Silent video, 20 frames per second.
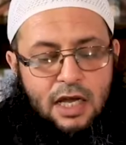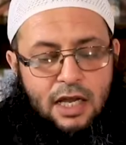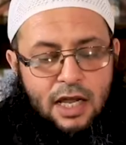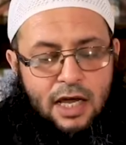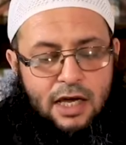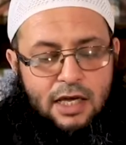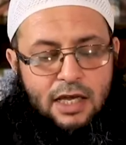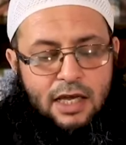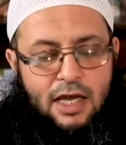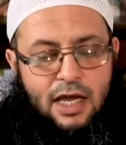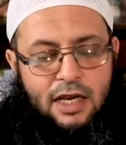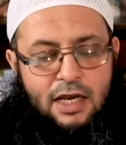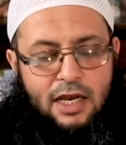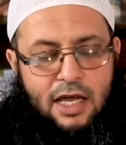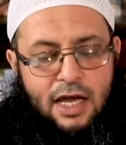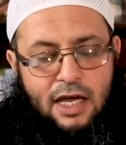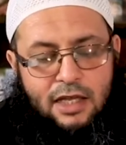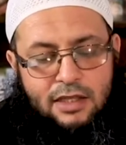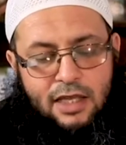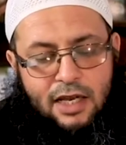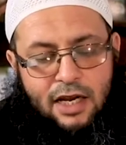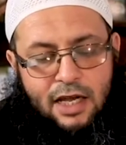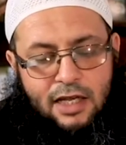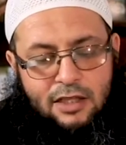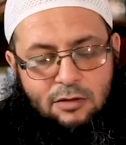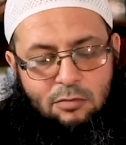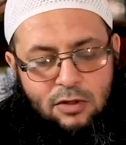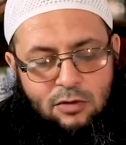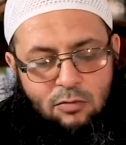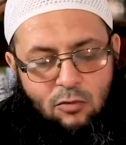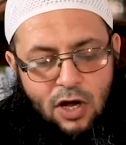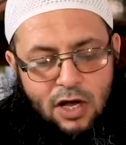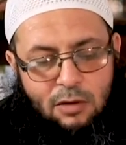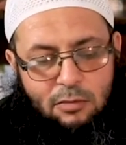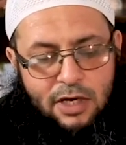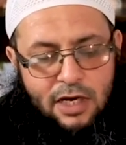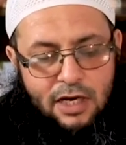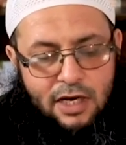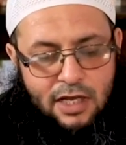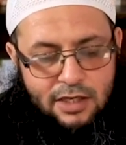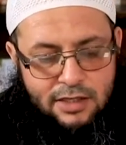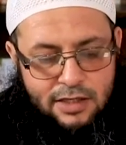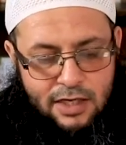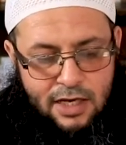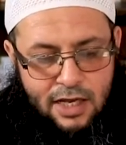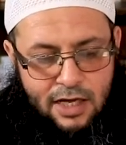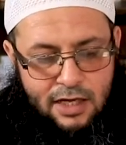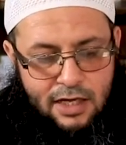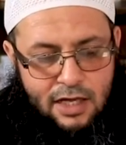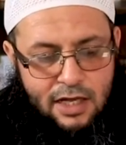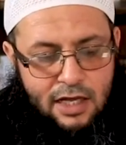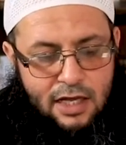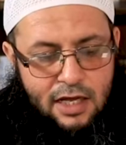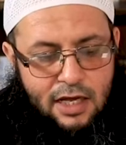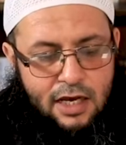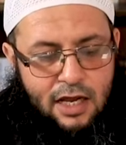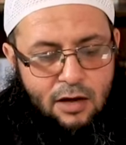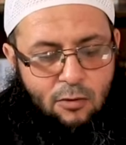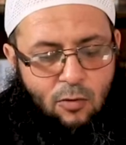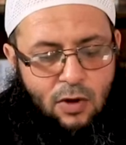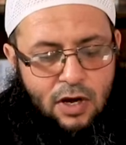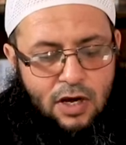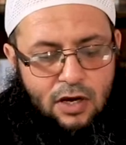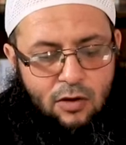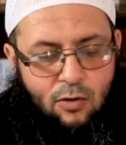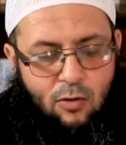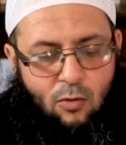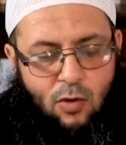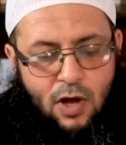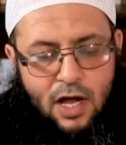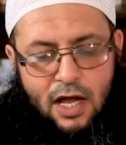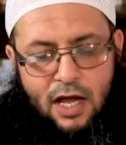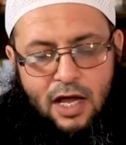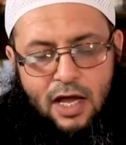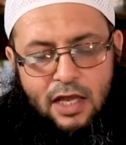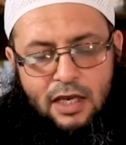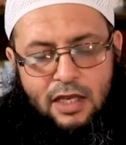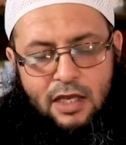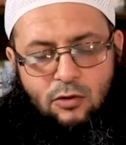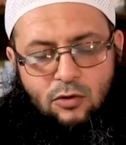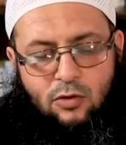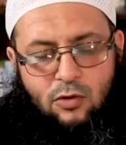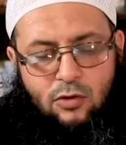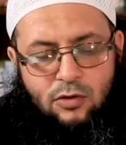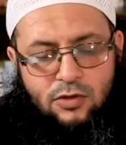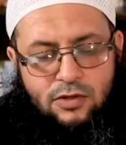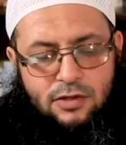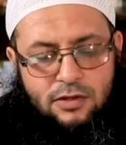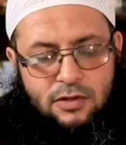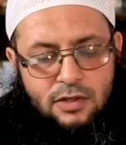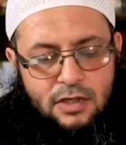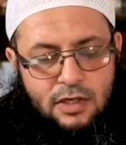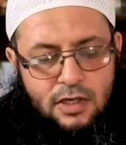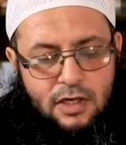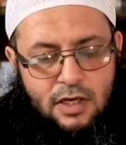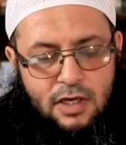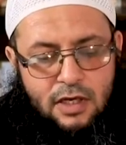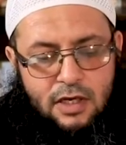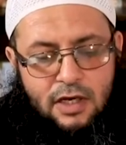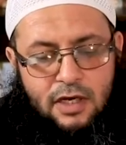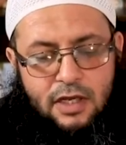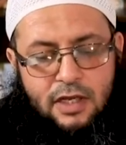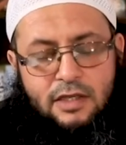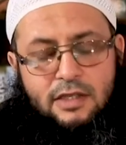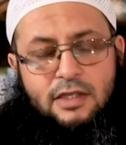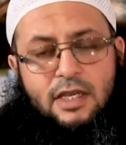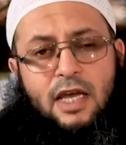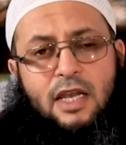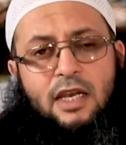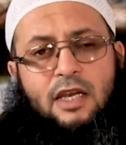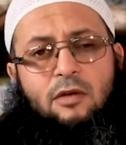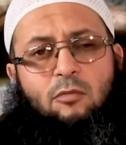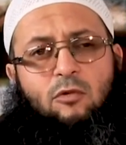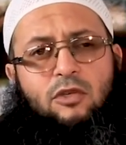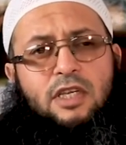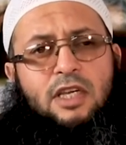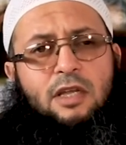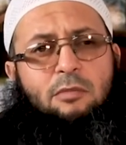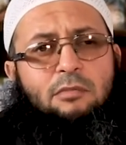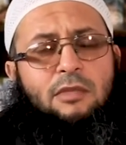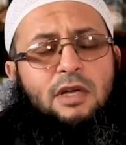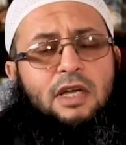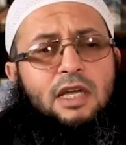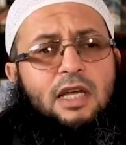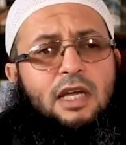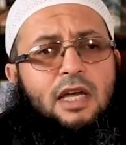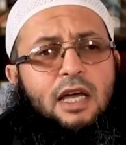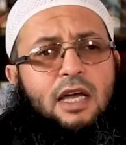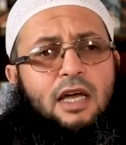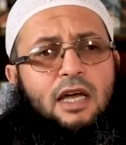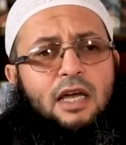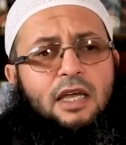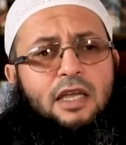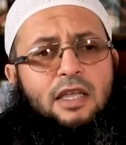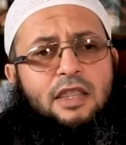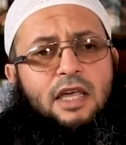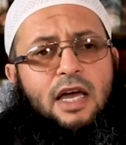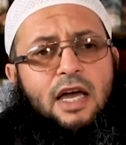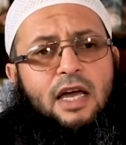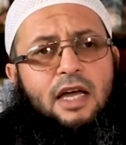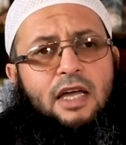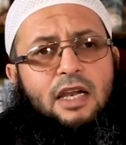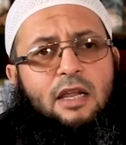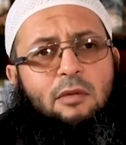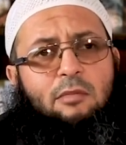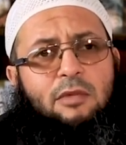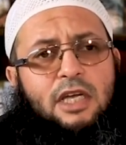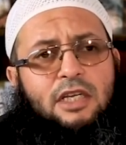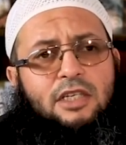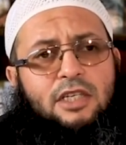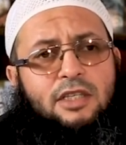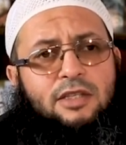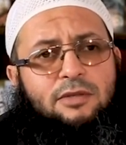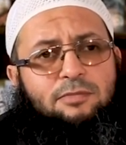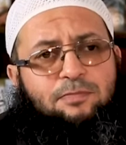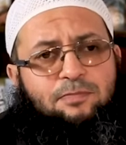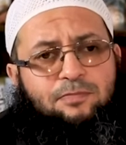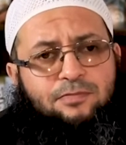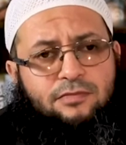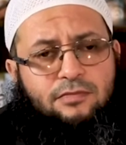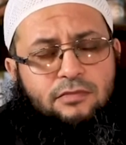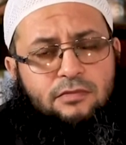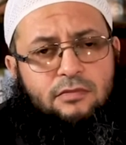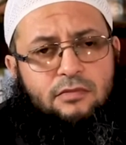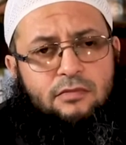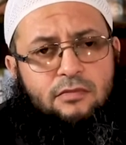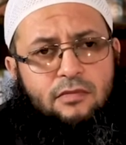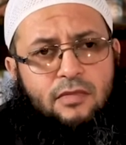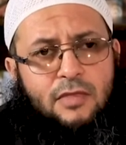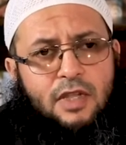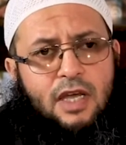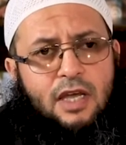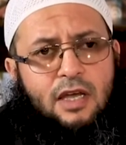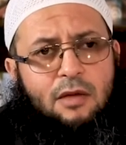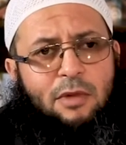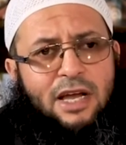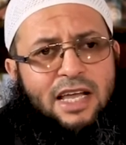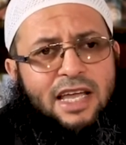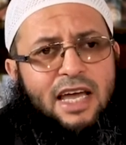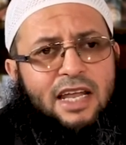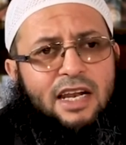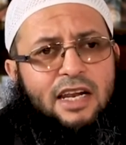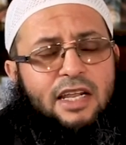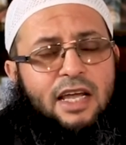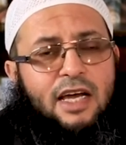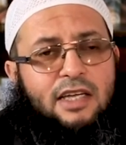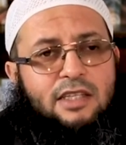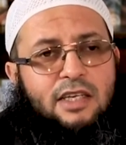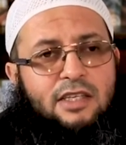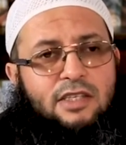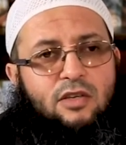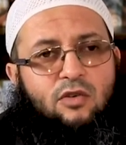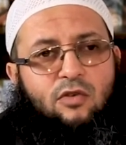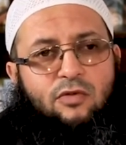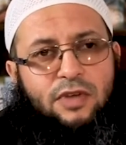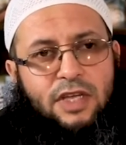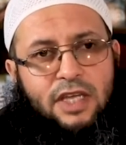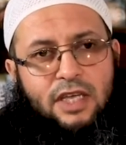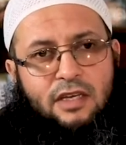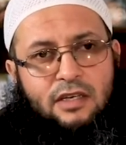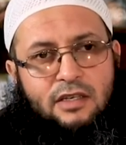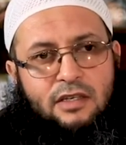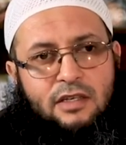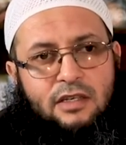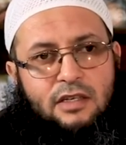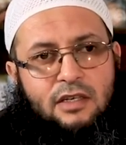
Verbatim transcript: الحقيقة أنها طرحت مجموعة من الأسئلة الأول هو هل يجوز للإنسان للمسلم آه، إذا لم يجد مكانا يغتسل فيه